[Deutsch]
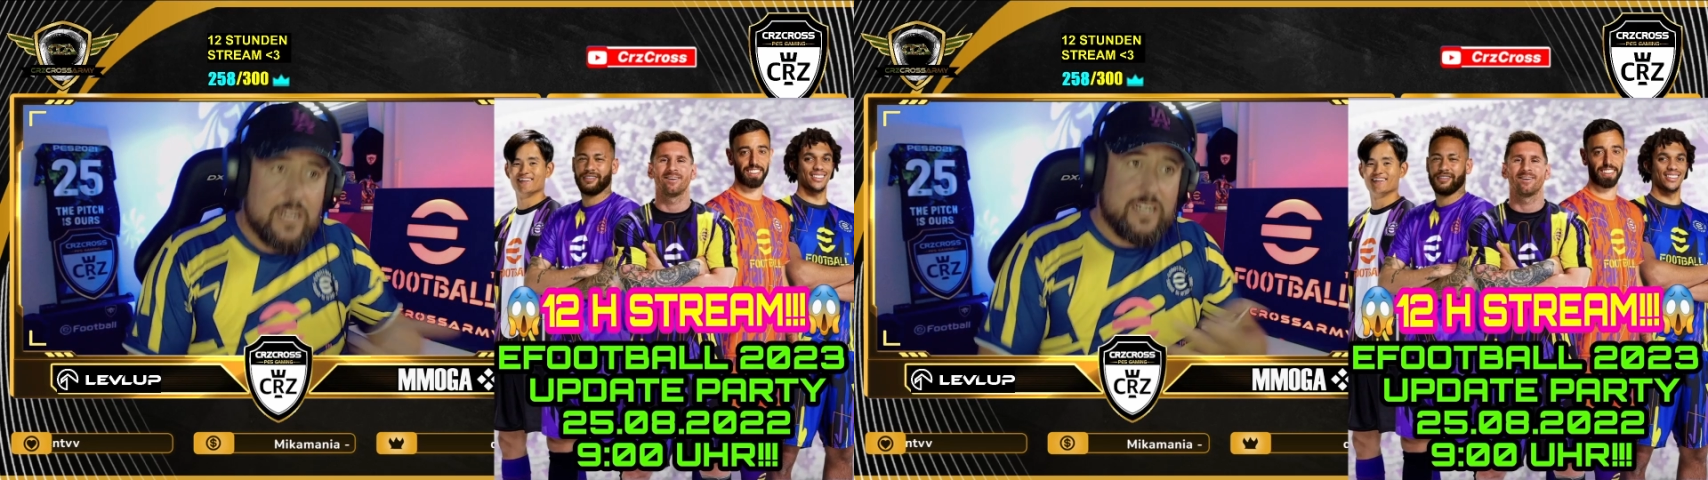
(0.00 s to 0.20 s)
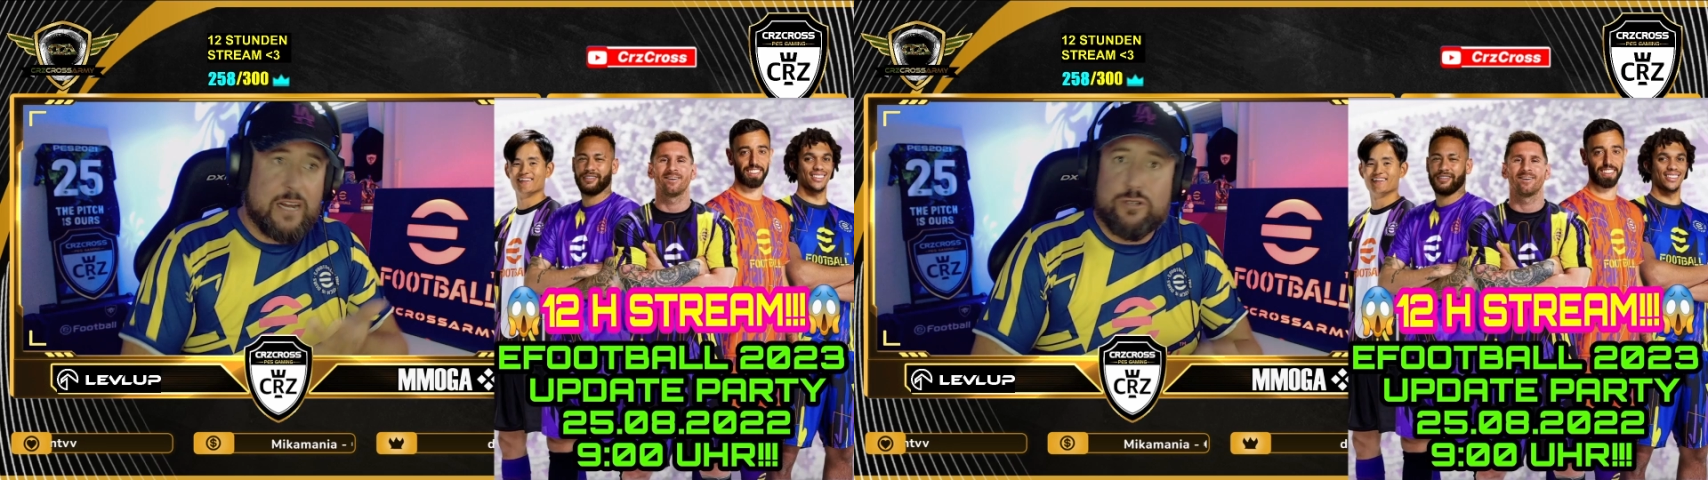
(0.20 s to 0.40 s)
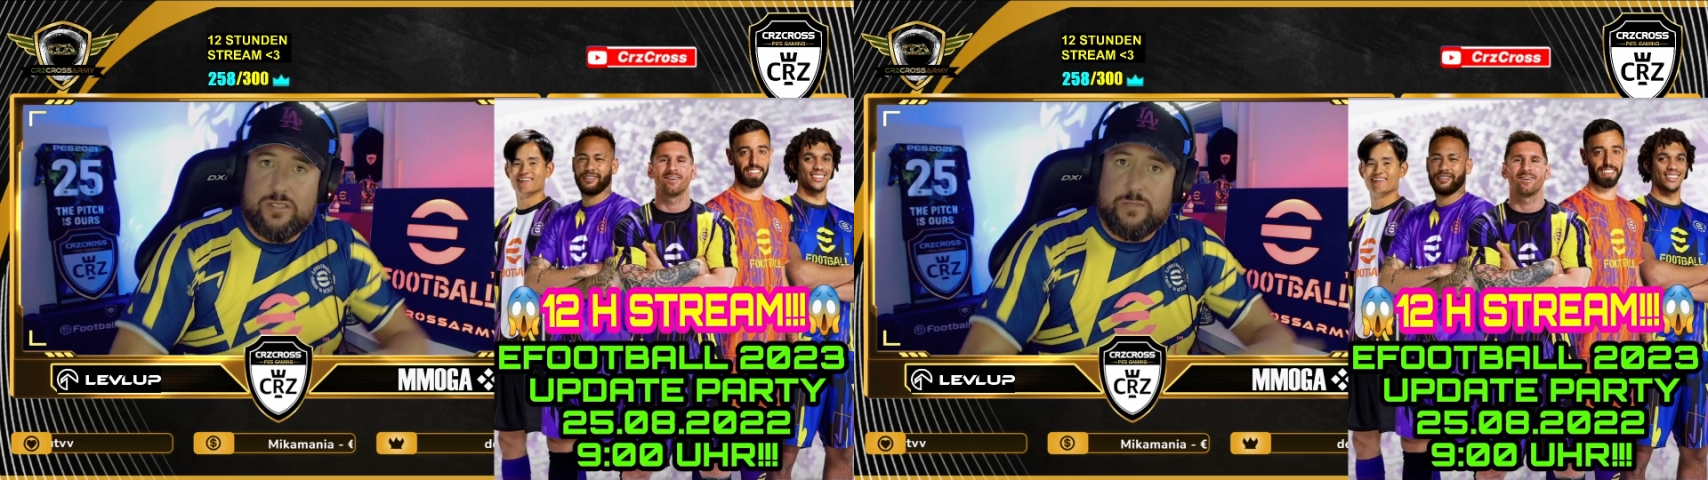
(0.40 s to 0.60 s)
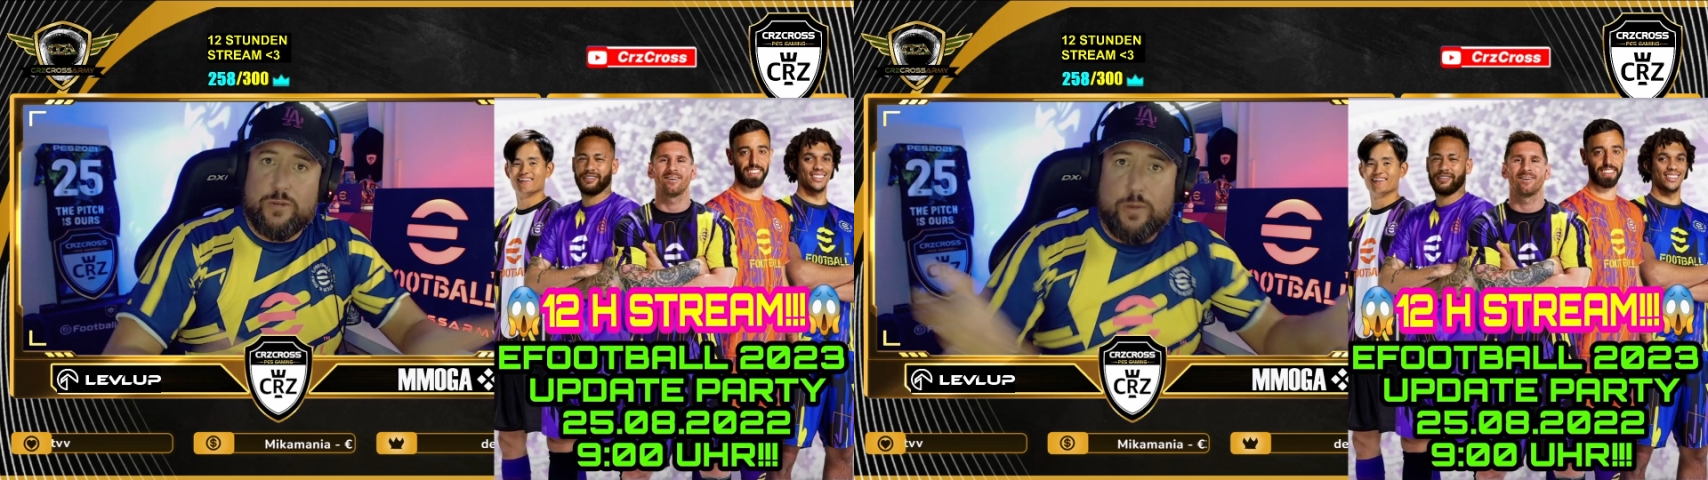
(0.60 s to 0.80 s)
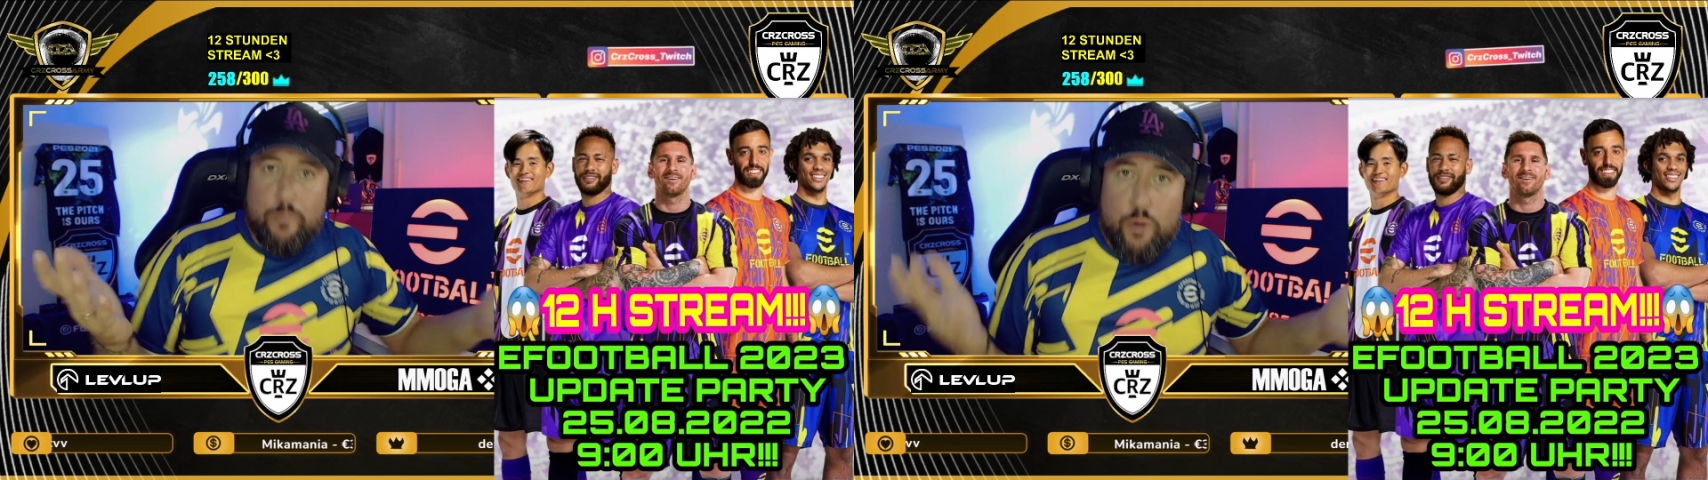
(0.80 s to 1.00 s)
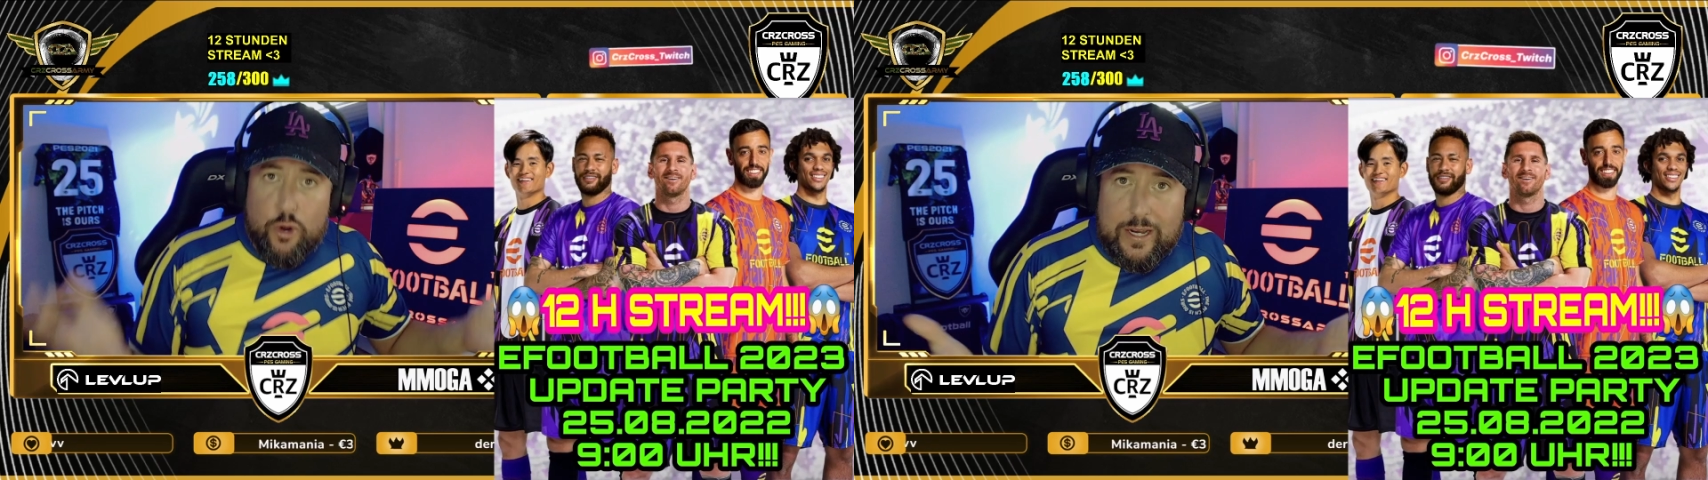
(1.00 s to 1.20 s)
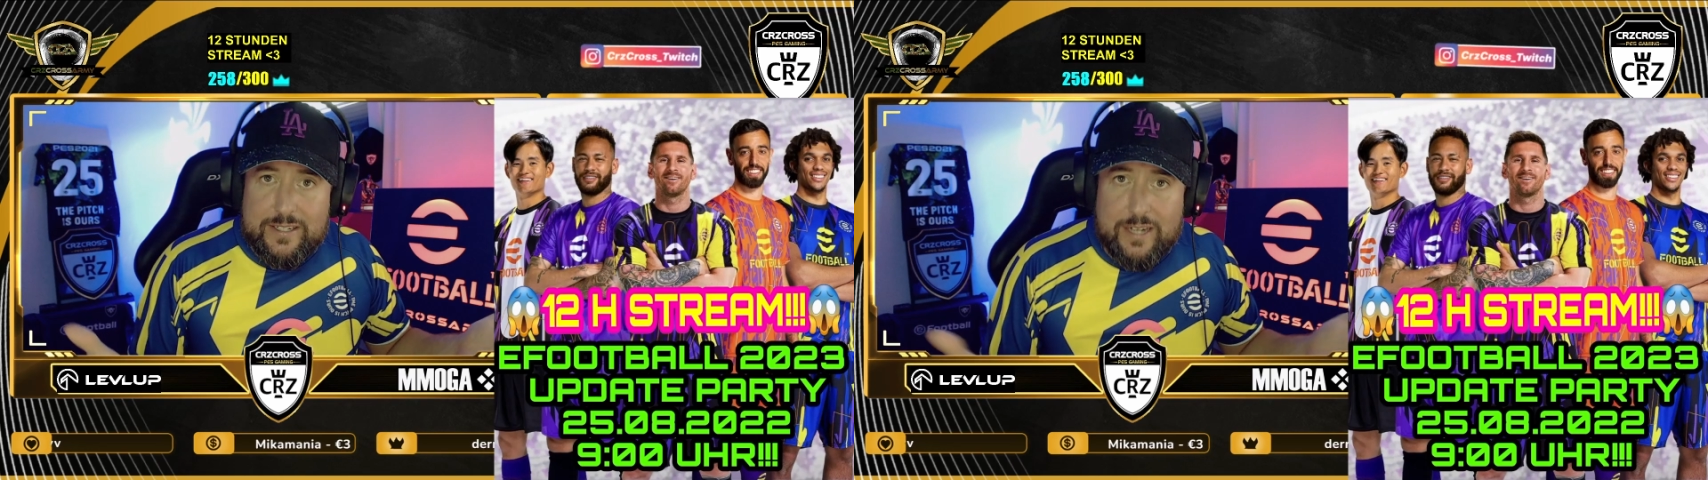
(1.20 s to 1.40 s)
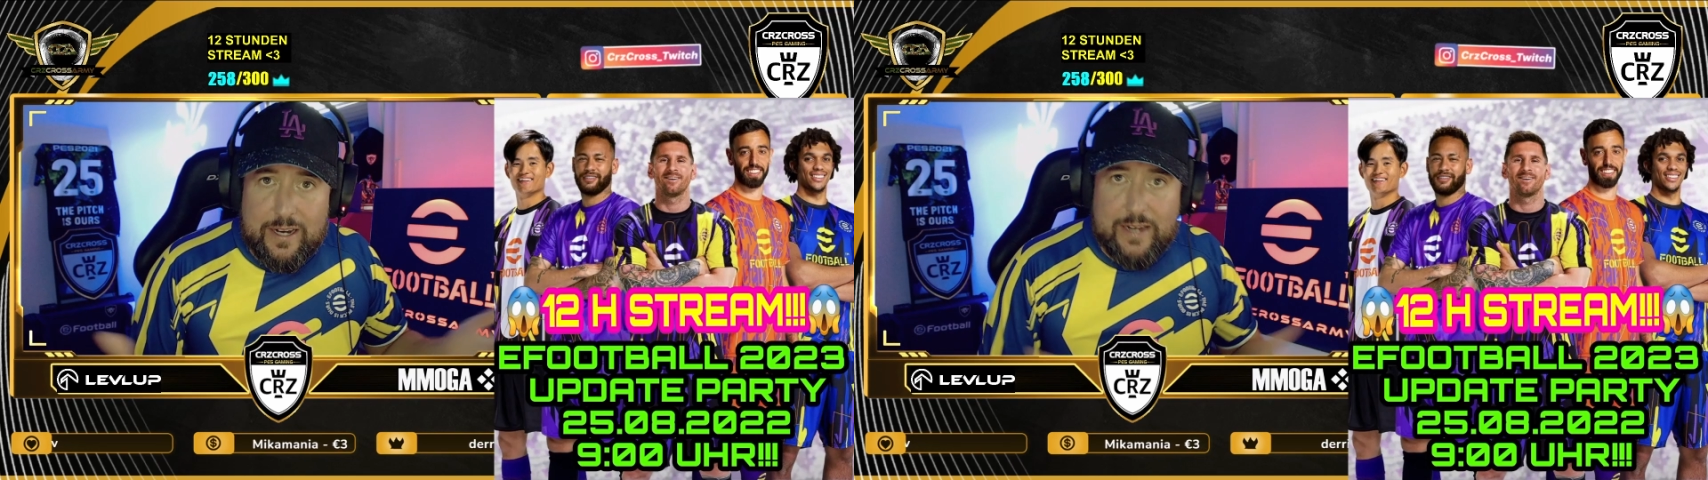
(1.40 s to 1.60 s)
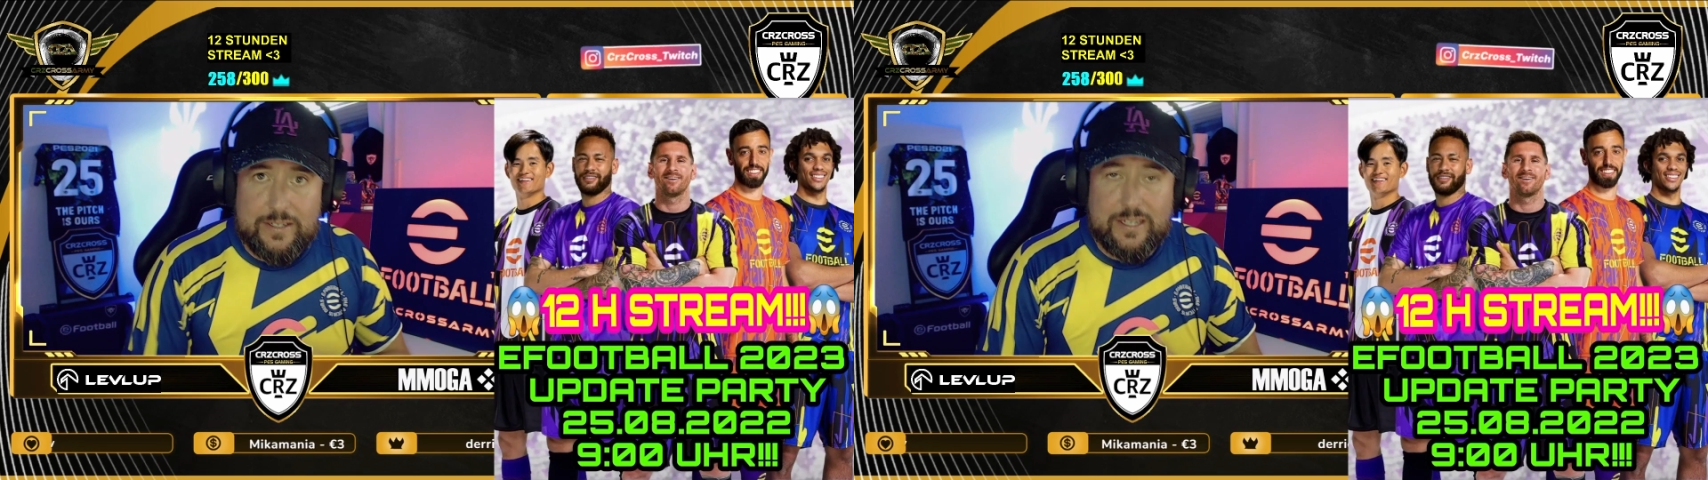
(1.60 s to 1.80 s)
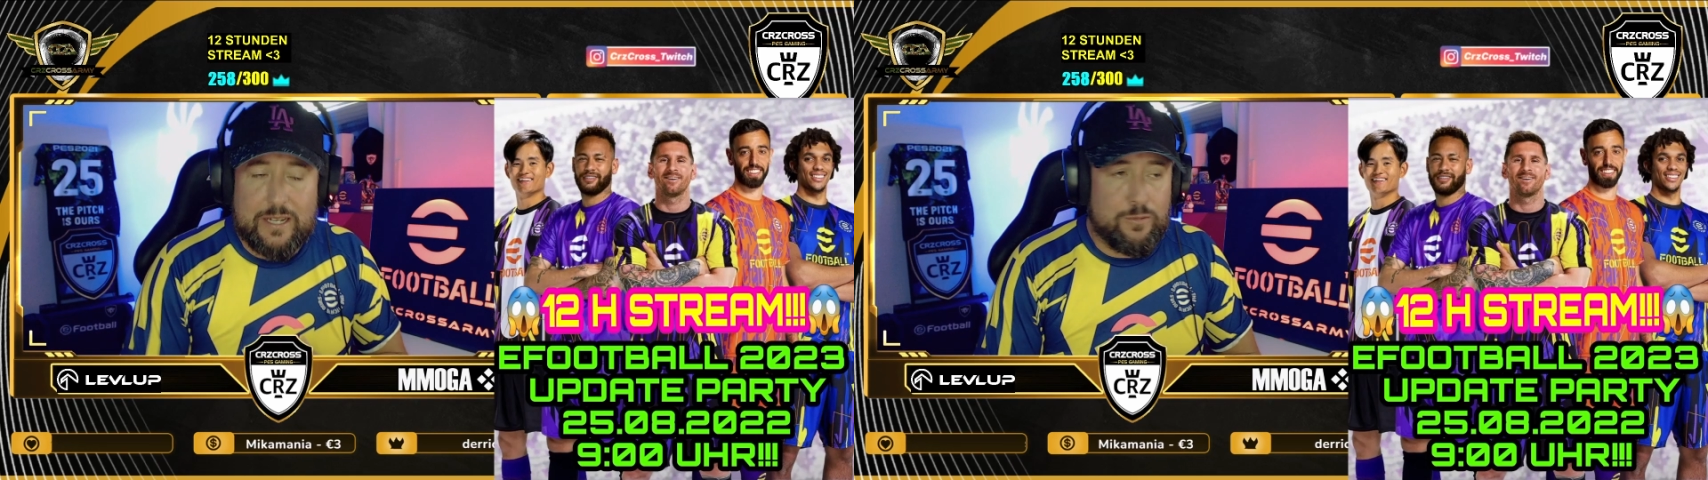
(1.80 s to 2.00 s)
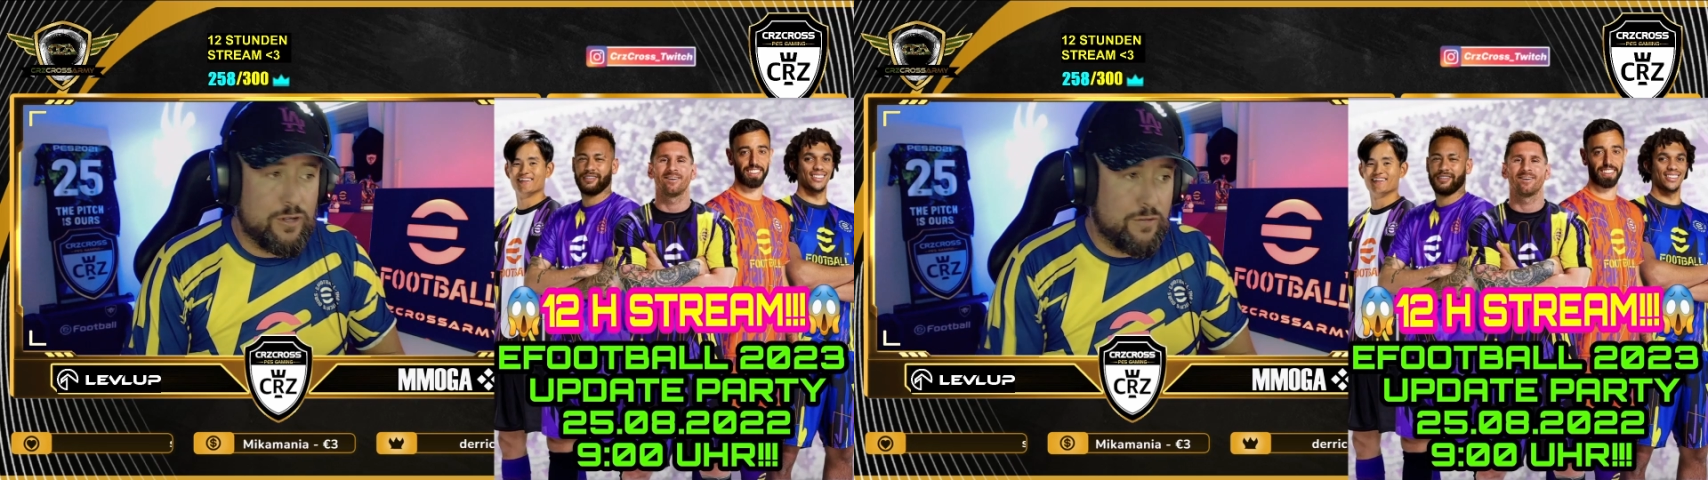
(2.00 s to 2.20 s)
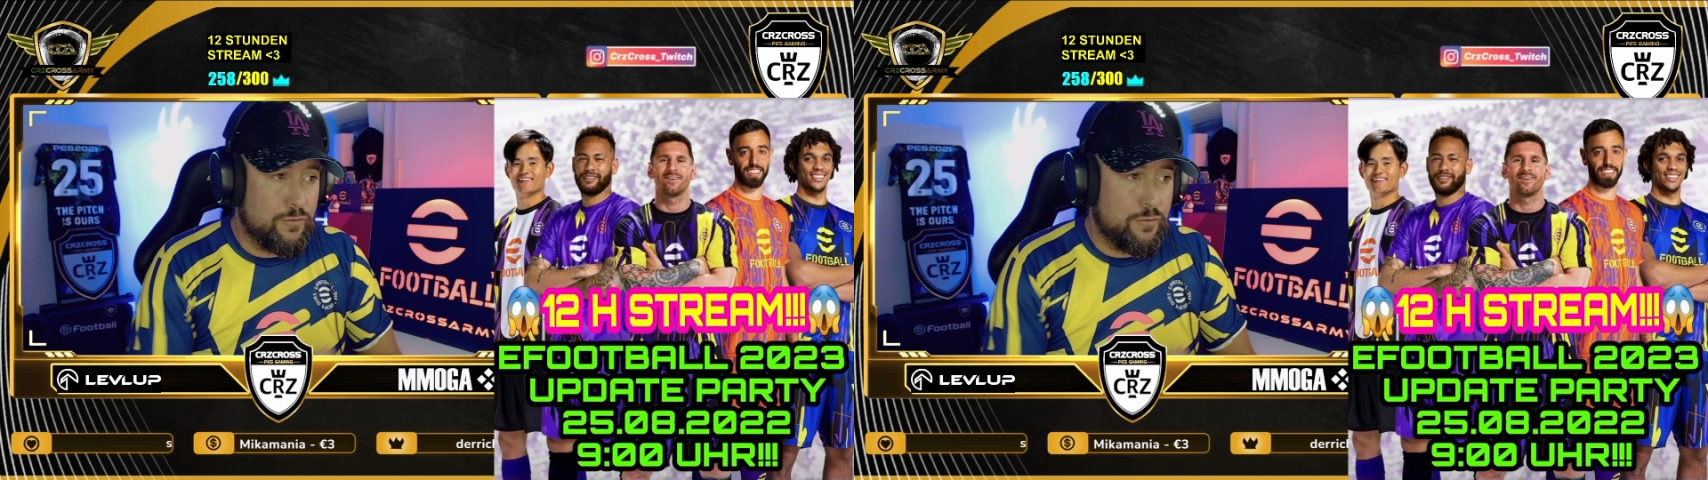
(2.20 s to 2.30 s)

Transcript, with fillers: da müssen Sie mir doch mal Möglichkeiten geben, Leute.